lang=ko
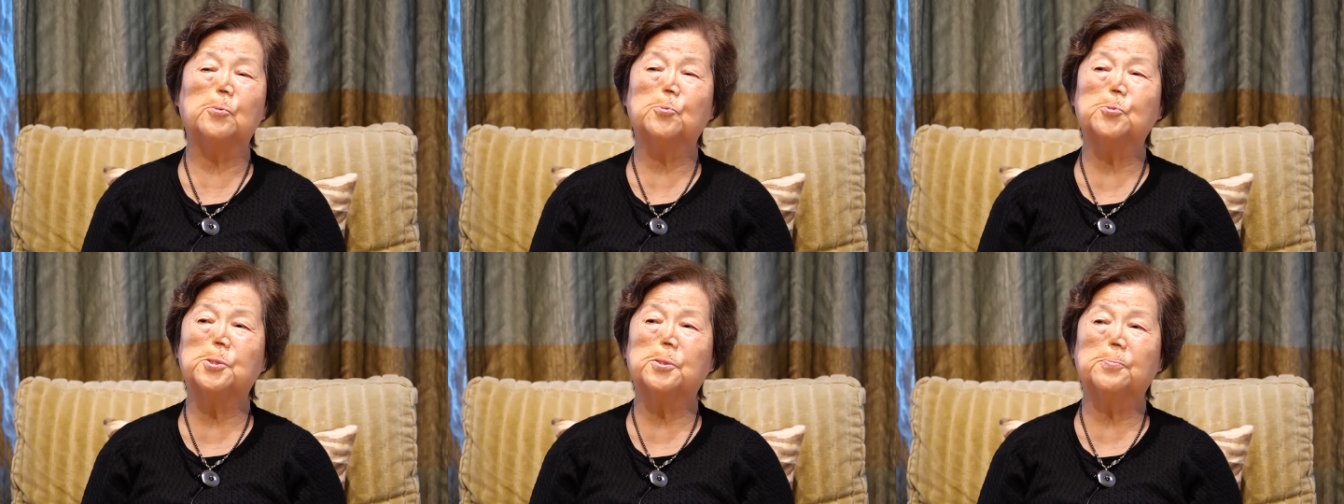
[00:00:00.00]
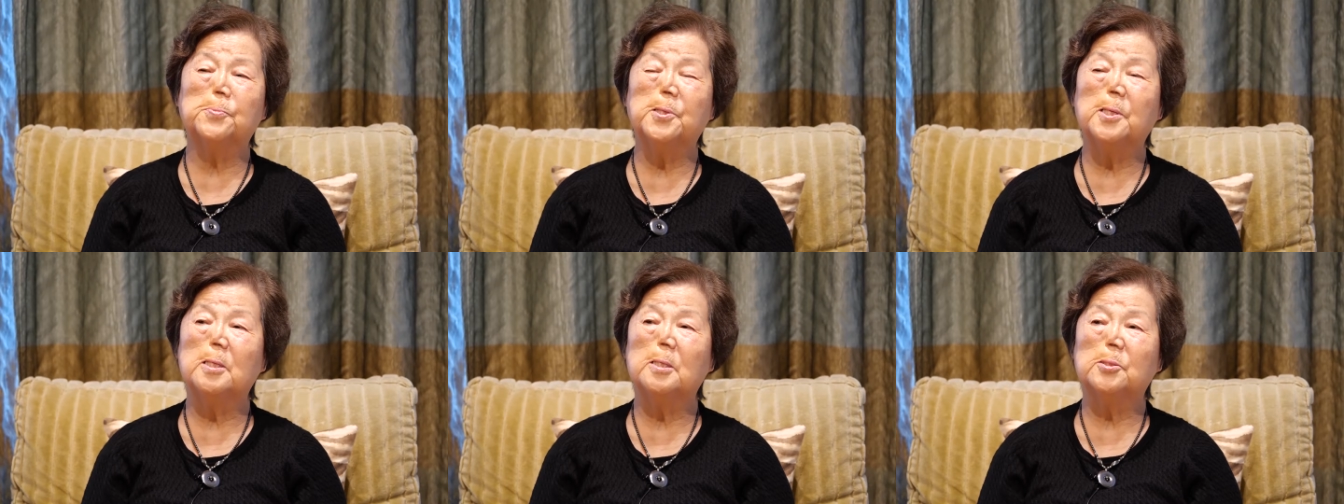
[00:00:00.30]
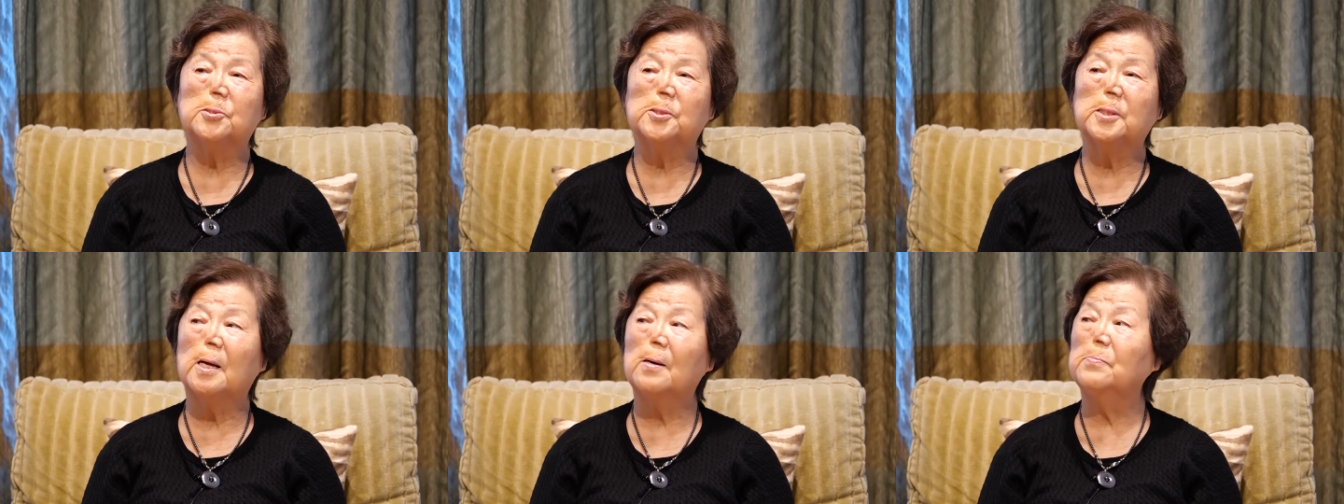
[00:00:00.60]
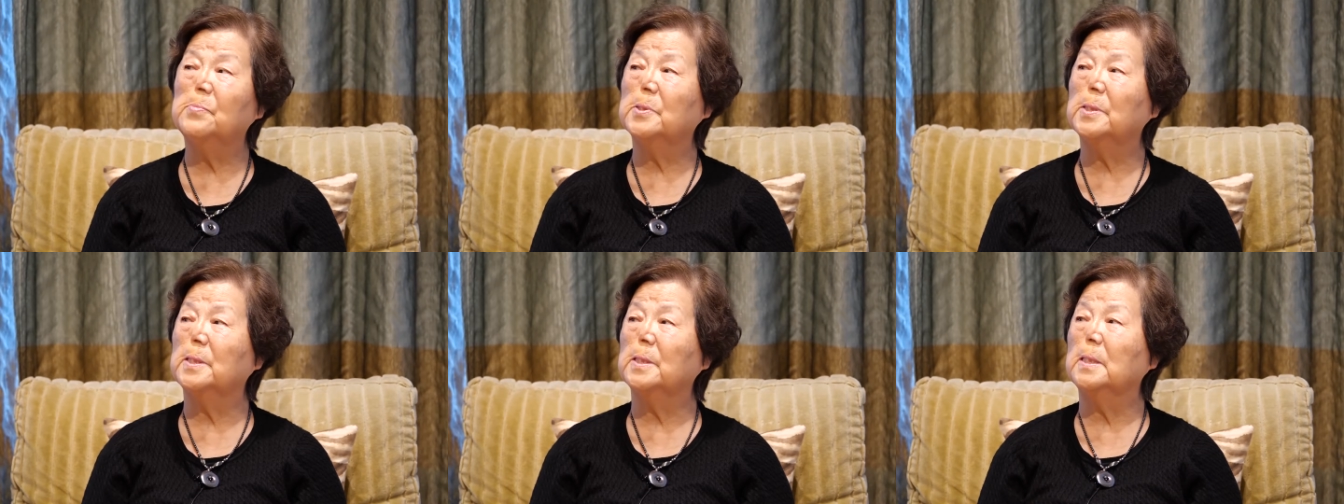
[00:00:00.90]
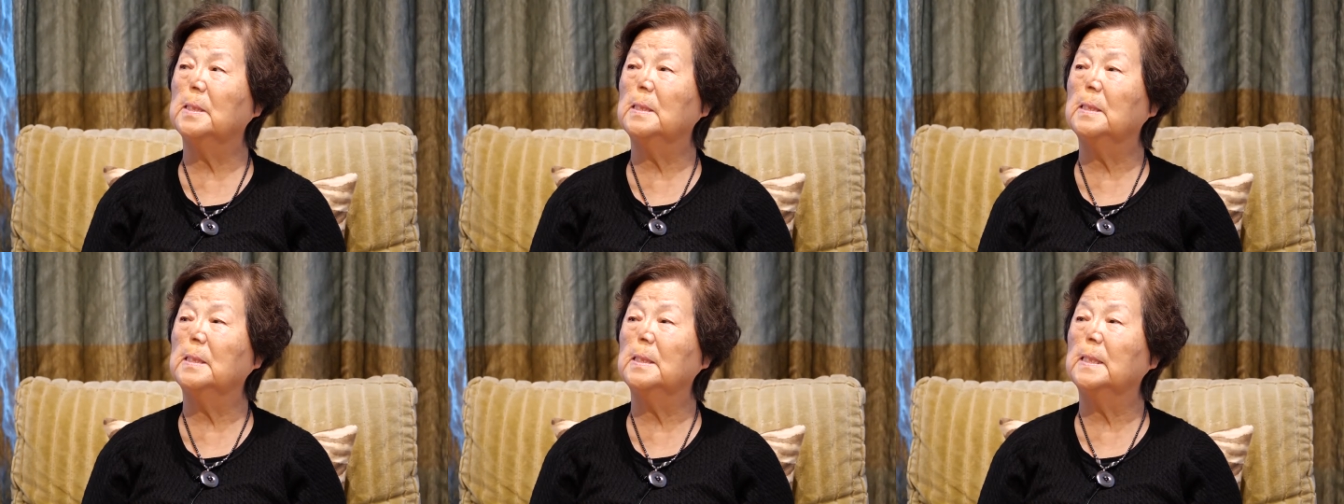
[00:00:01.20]
61년
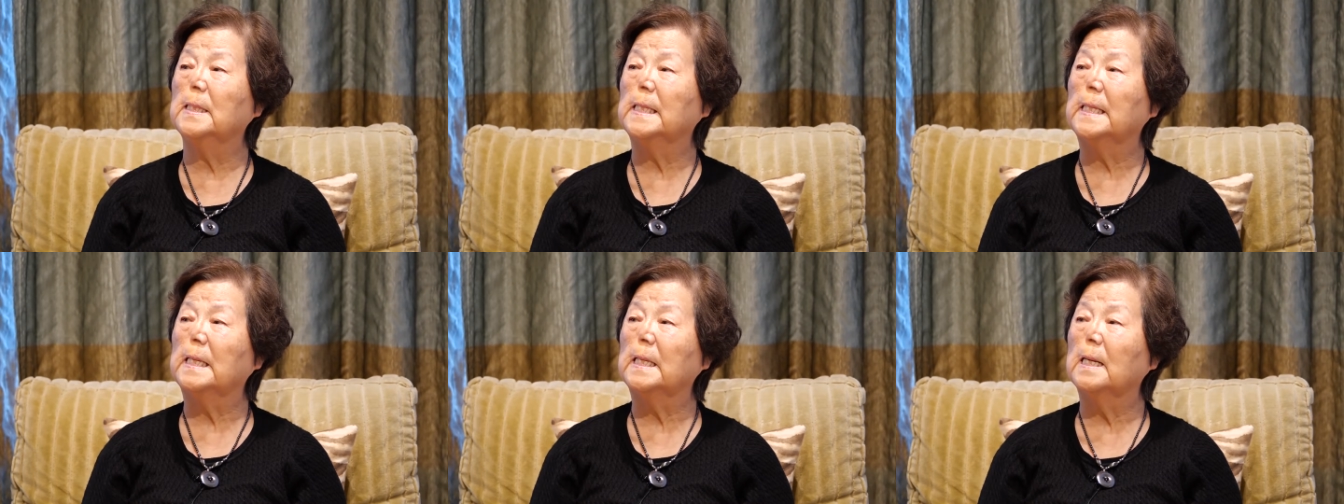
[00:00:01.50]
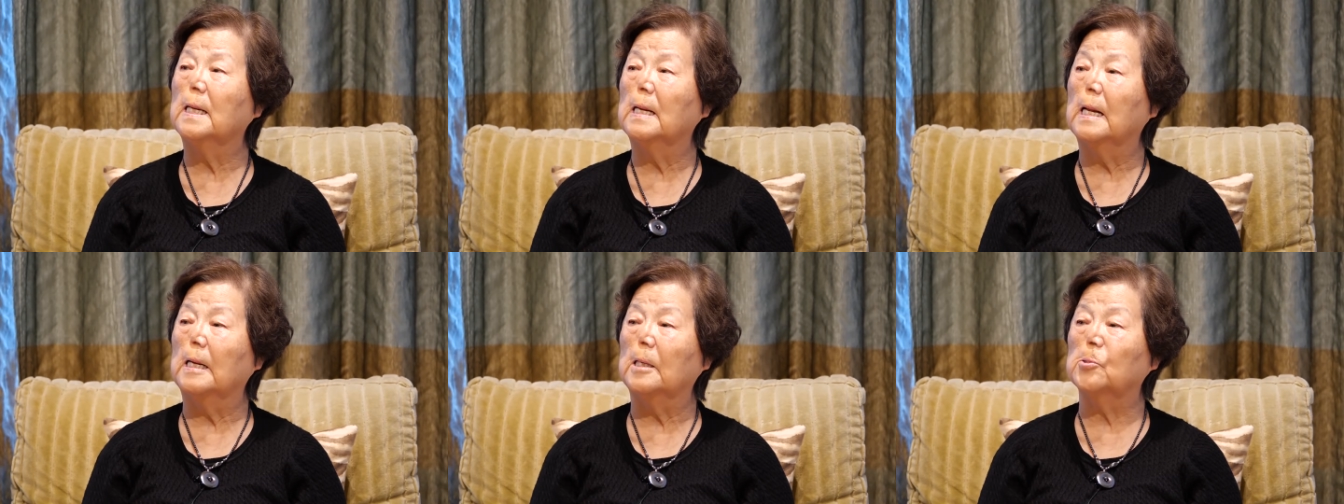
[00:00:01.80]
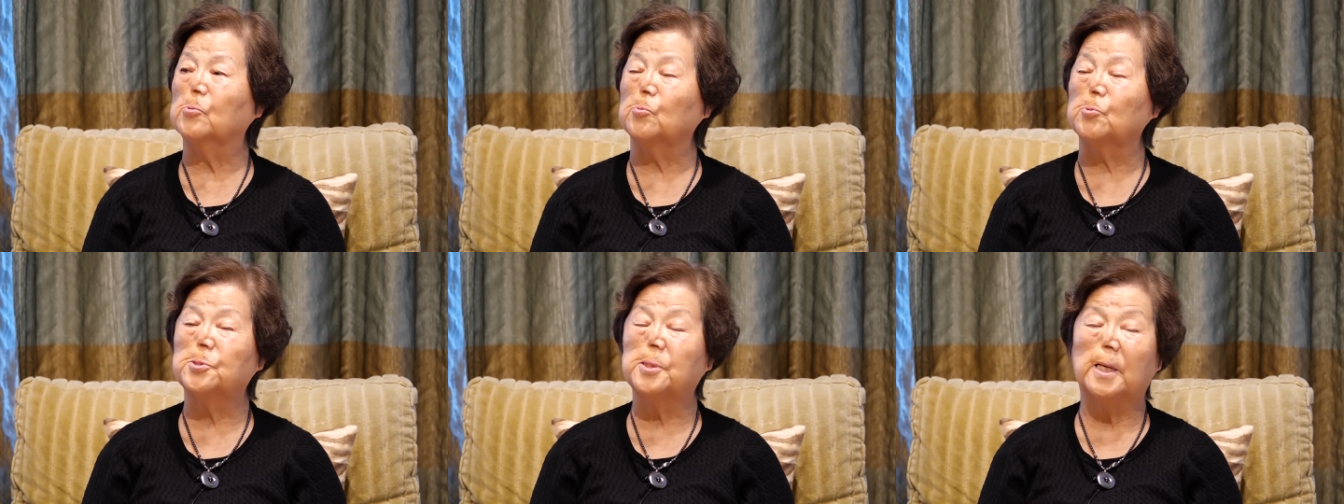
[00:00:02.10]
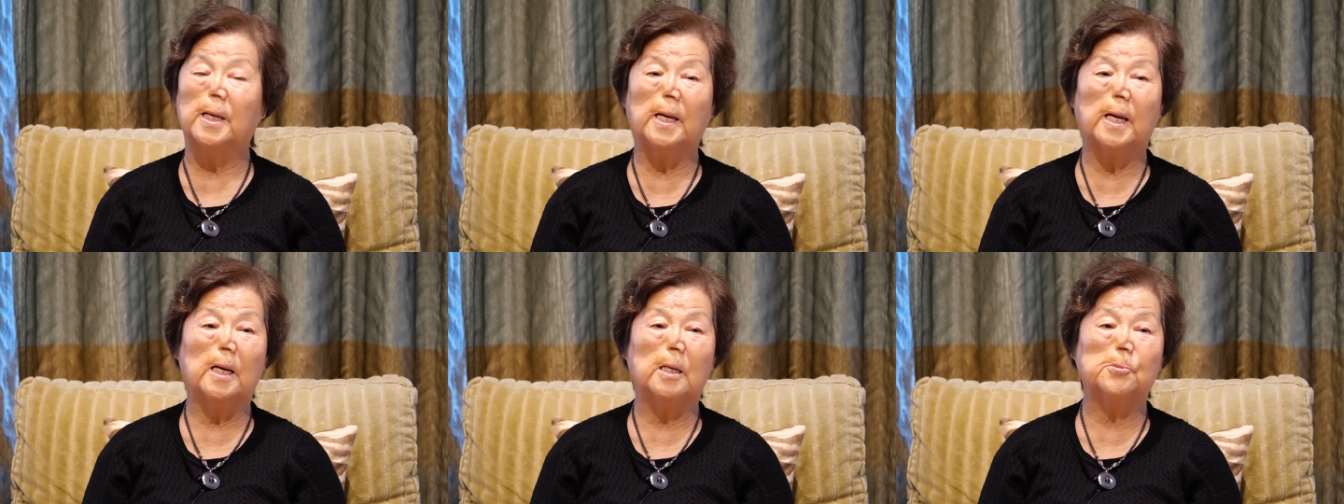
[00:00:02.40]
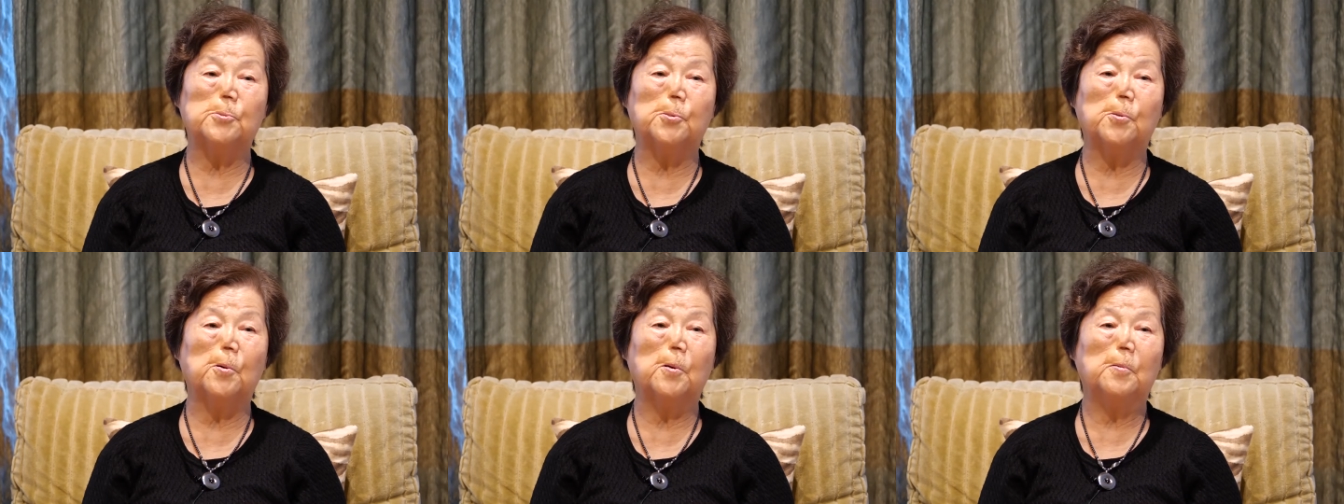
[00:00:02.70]
3월 2일 날
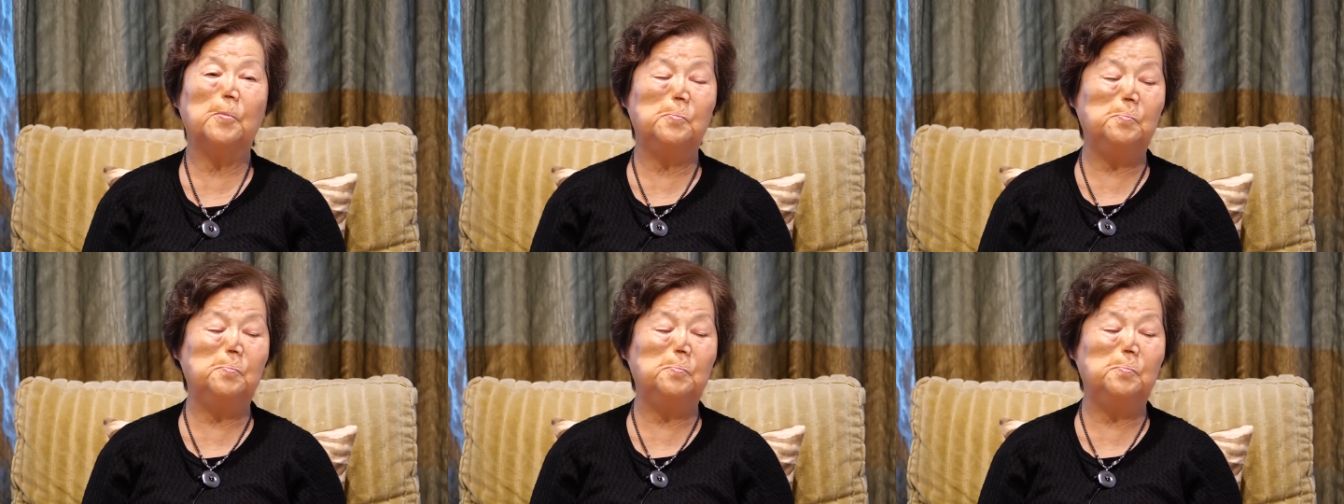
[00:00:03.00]
도착해가지고.